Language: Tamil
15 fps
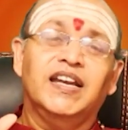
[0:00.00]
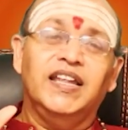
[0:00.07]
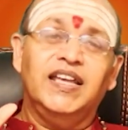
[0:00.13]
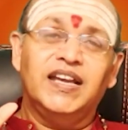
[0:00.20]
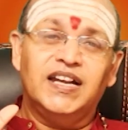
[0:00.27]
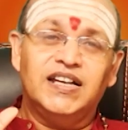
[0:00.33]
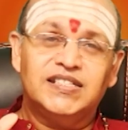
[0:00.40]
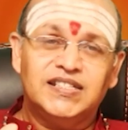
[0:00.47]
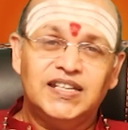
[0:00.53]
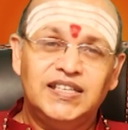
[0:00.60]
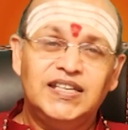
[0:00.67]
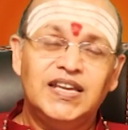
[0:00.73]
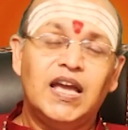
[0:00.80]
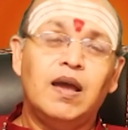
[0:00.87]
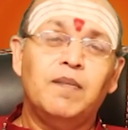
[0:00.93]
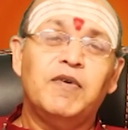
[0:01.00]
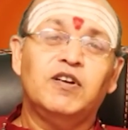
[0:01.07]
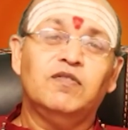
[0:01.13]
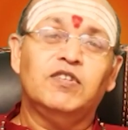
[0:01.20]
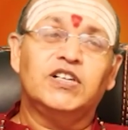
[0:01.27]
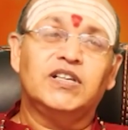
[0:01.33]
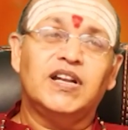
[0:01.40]
நீங்கள்
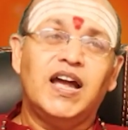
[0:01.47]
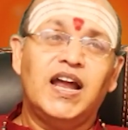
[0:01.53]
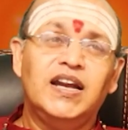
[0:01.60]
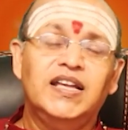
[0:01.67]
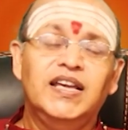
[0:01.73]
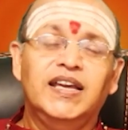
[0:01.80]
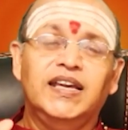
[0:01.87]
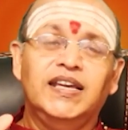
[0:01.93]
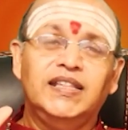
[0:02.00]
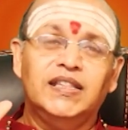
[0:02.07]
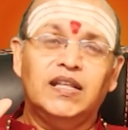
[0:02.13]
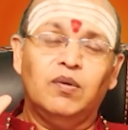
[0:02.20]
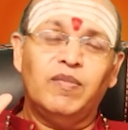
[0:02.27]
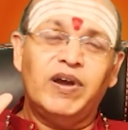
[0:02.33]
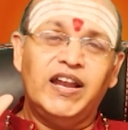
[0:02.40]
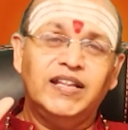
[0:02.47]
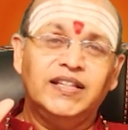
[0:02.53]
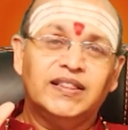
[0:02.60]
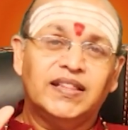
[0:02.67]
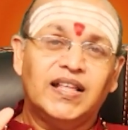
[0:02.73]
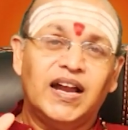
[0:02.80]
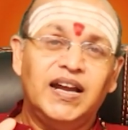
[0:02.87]
செய்யாமல் விட்டால் இந்த மாதிரி
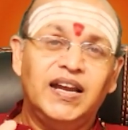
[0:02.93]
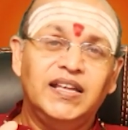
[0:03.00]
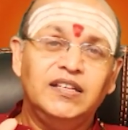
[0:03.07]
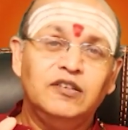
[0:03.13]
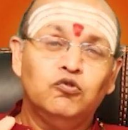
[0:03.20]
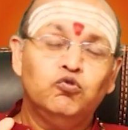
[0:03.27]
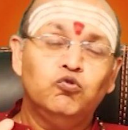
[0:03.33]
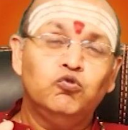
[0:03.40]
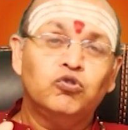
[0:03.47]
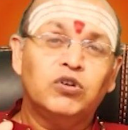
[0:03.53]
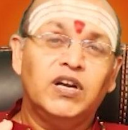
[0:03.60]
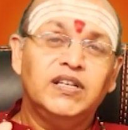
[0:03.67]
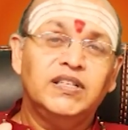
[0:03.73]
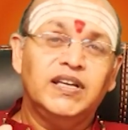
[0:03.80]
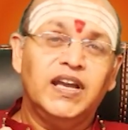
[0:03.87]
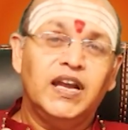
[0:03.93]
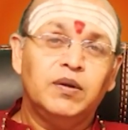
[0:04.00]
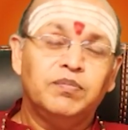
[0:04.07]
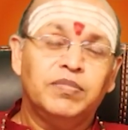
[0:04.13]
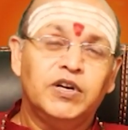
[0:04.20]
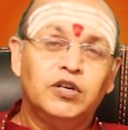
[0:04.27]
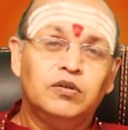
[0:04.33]
தலை ஊறல்
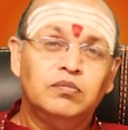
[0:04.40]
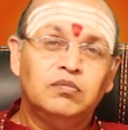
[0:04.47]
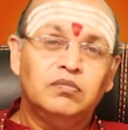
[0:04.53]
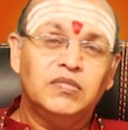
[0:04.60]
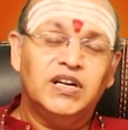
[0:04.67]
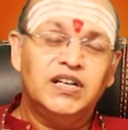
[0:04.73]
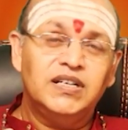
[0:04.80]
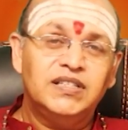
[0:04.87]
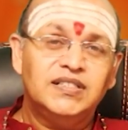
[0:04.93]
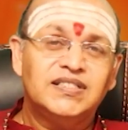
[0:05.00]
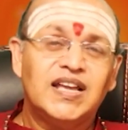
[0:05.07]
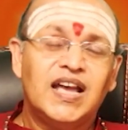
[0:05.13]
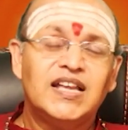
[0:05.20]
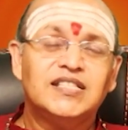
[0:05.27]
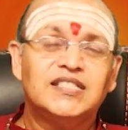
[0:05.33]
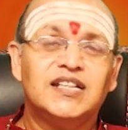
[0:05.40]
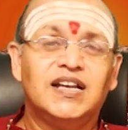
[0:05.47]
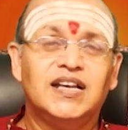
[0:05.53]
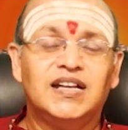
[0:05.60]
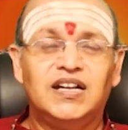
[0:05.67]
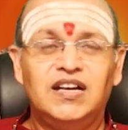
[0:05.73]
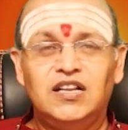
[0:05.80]
ஏற்படும் என்று
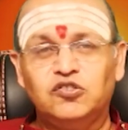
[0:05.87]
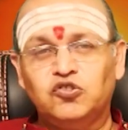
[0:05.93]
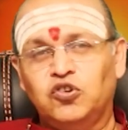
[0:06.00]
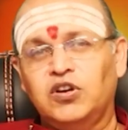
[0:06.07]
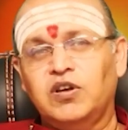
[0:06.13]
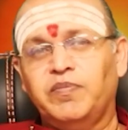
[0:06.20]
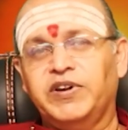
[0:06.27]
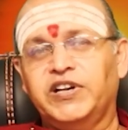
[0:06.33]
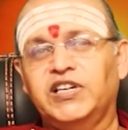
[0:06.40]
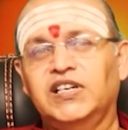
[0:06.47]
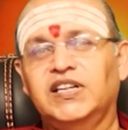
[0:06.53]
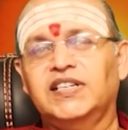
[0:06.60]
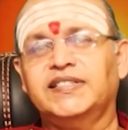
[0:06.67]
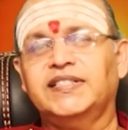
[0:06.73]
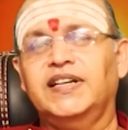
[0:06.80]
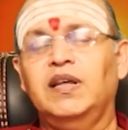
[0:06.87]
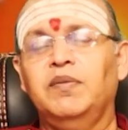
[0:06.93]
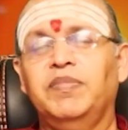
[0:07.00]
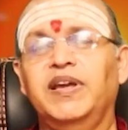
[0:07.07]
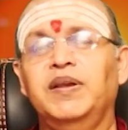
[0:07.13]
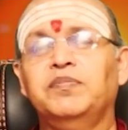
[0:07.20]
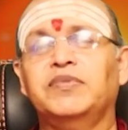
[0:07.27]
சாஸ்திரங்களில் சொல்லப்பட்டிருக்கு சில
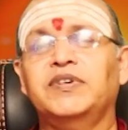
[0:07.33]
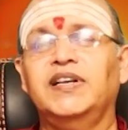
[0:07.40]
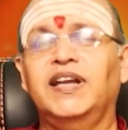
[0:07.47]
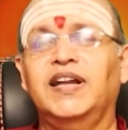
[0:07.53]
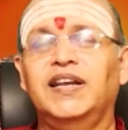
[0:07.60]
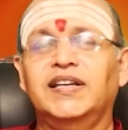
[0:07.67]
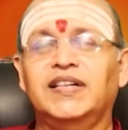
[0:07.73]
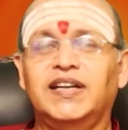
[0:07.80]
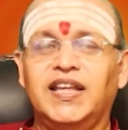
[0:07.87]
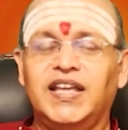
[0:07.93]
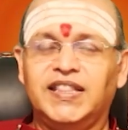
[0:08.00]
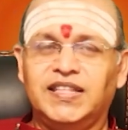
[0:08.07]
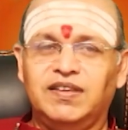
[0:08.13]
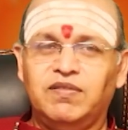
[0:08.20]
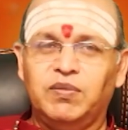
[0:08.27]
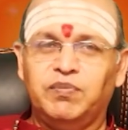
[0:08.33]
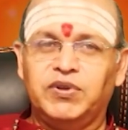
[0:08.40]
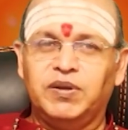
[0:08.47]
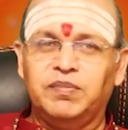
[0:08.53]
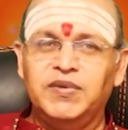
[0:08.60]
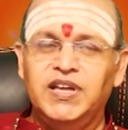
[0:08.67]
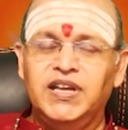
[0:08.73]
பேர் பிள்ளைகளுக்கு நேர்த்தி
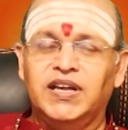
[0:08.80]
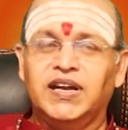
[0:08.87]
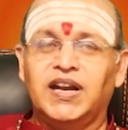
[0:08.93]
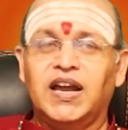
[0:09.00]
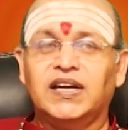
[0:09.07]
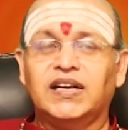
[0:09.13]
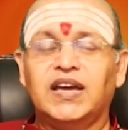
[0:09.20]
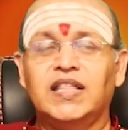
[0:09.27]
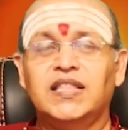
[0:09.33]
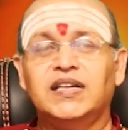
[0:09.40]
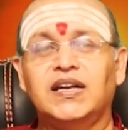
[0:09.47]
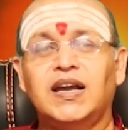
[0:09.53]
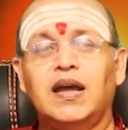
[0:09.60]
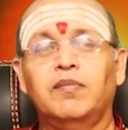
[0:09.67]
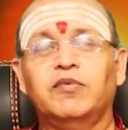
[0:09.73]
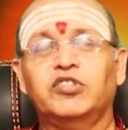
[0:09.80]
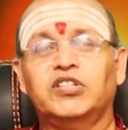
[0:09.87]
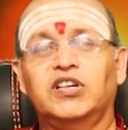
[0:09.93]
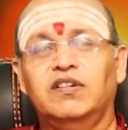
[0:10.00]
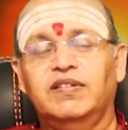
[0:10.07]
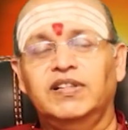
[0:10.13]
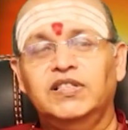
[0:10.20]
வைப்பினோம் நான்
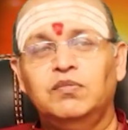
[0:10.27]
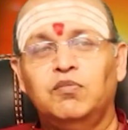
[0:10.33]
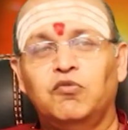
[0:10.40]
கதிர்காமத்தில் வந்து